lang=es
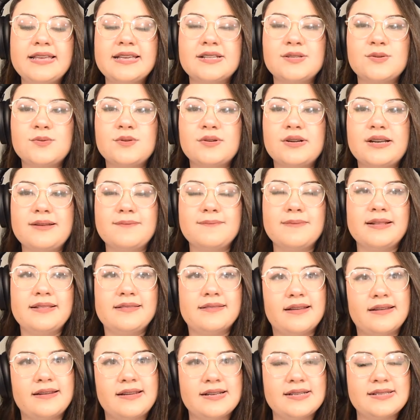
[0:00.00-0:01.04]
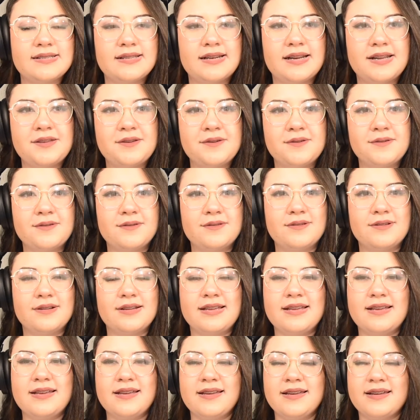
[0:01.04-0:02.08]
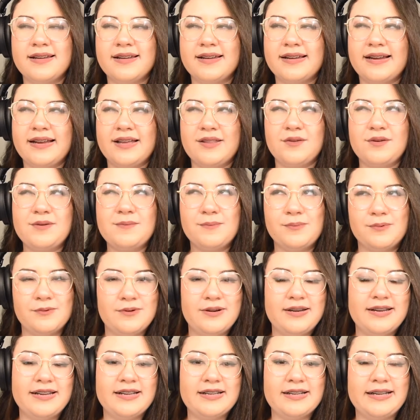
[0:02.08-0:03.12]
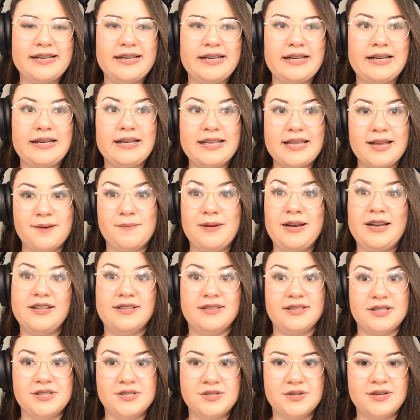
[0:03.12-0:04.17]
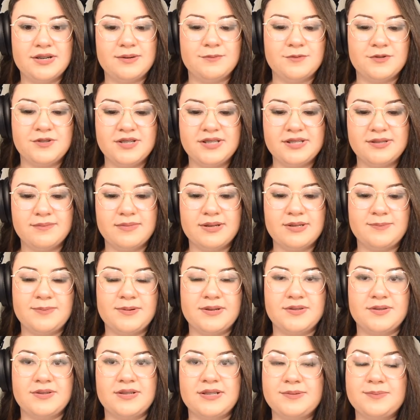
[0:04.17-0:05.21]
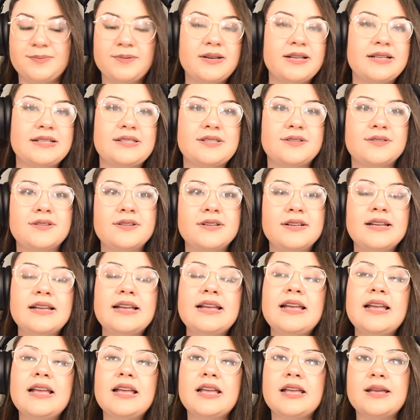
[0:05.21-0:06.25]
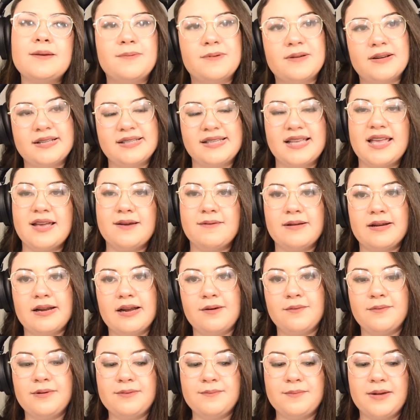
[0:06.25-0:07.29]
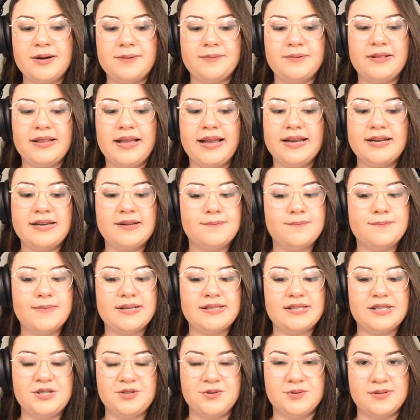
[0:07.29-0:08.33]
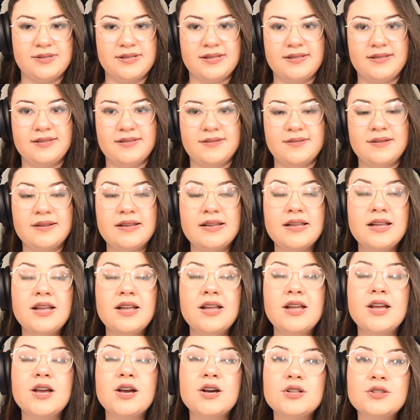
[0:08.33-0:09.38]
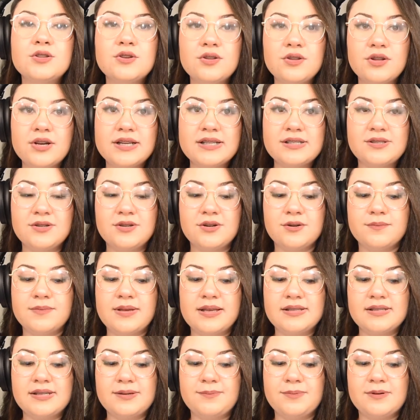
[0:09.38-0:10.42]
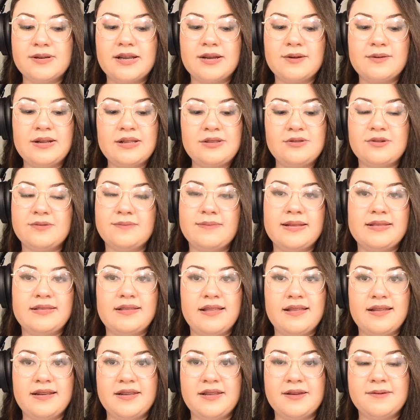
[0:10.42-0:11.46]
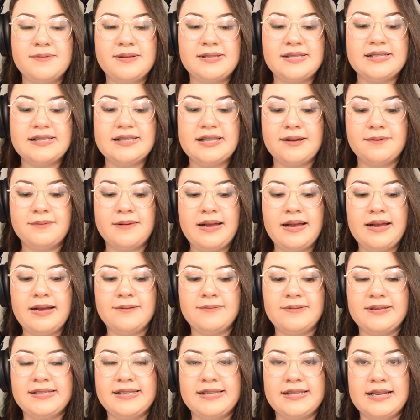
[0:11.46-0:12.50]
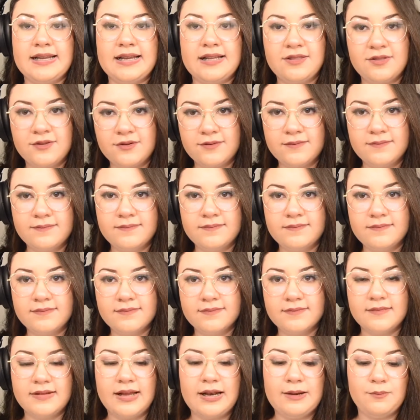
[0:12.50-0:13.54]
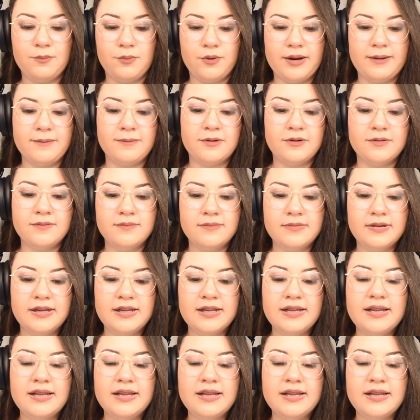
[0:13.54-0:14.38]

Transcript: y es un crimen tan extraño y que quedó impune que le llama la atención a muchísimas personas por esto y porque se lleva a cabo en Marblehead, Massachusetts. Todo esto comienza porque una tormenta de nieve se estaba avecinando al pueblo